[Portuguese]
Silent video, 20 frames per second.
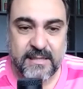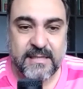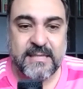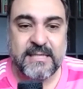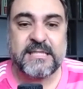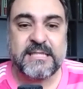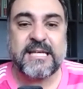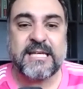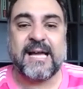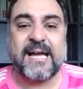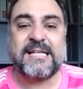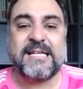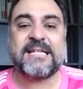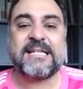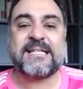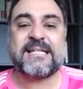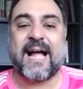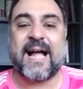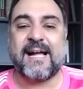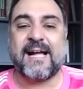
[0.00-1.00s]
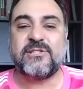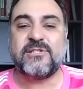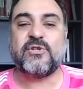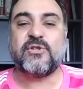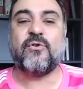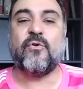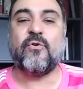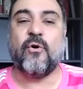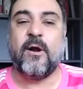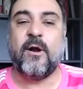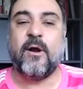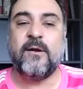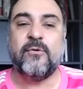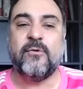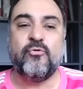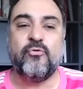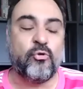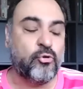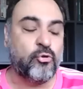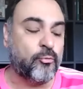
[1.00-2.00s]
já está de olho
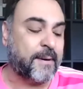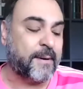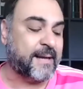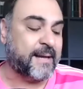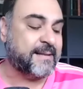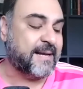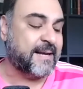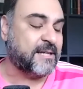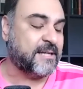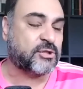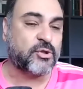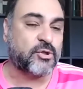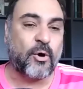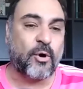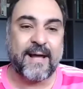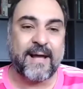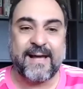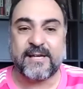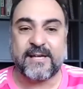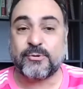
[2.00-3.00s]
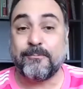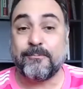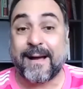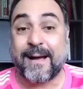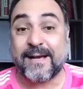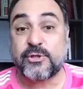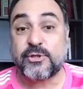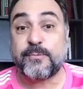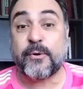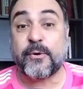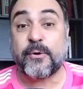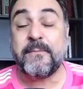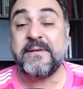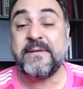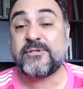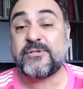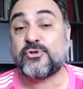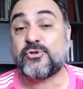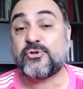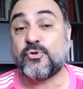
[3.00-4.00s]
numa das joias mais
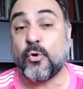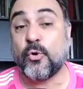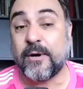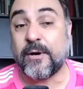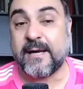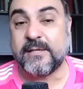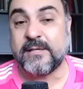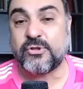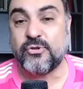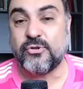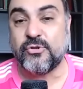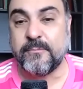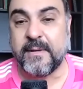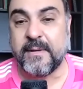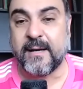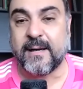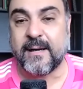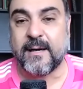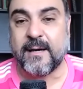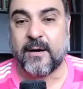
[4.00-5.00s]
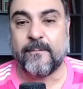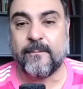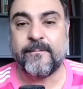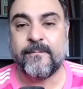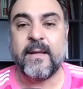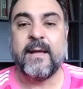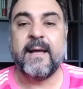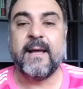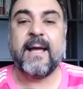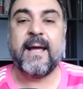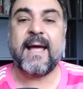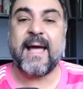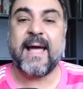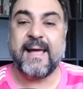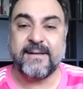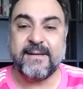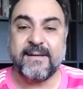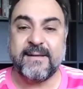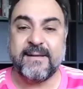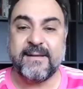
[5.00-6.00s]
promissoras do Mengão. É
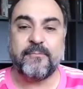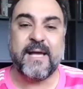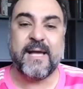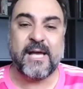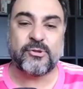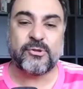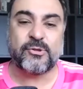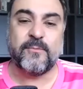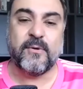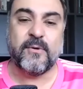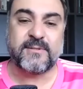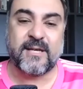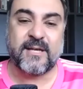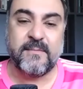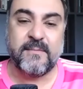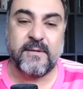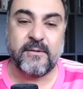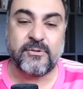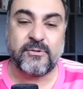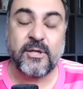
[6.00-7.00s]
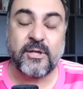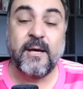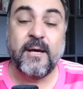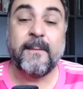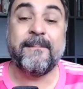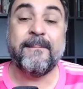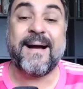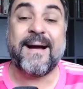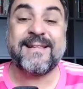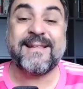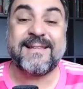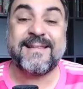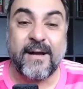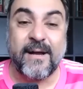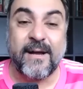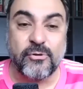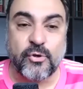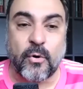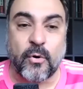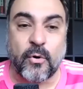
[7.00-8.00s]
isso mesmo, meus amigos.
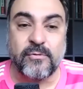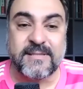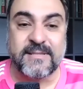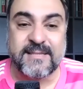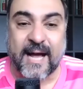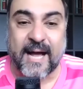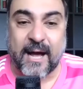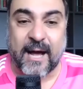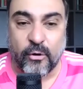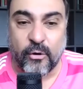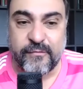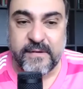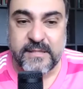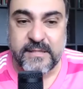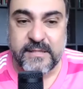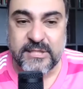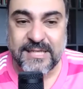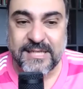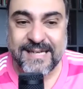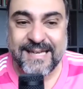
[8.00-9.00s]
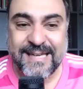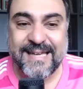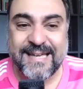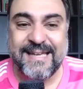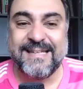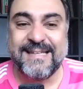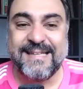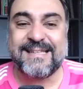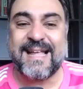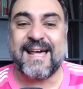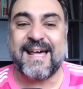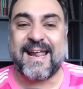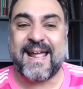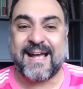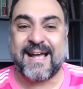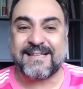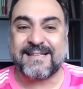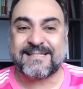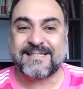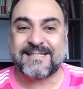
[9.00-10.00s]
Matheus Gonçalves
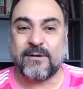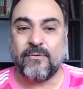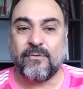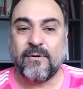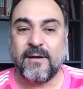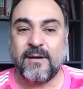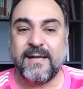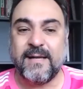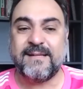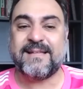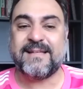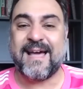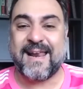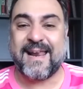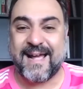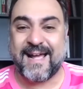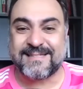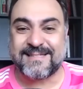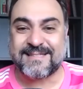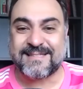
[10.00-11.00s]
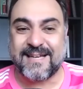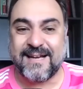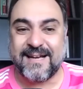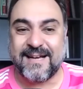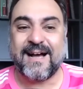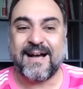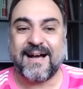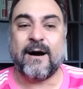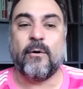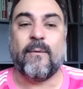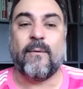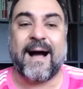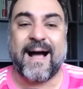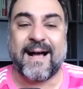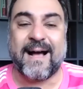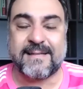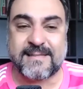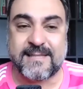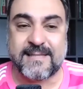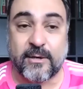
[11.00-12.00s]
interessam, interessa ao
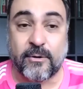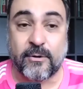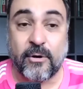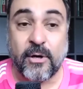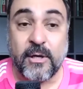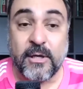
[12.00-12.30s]
Arsenal.